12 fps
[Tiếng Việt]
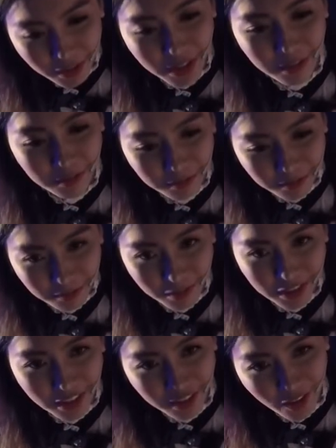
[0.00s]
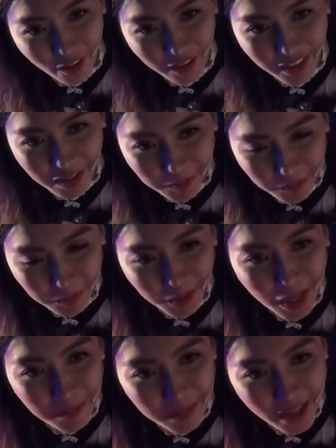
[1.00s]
viên và thỉnh thoảng thì em cũng có tham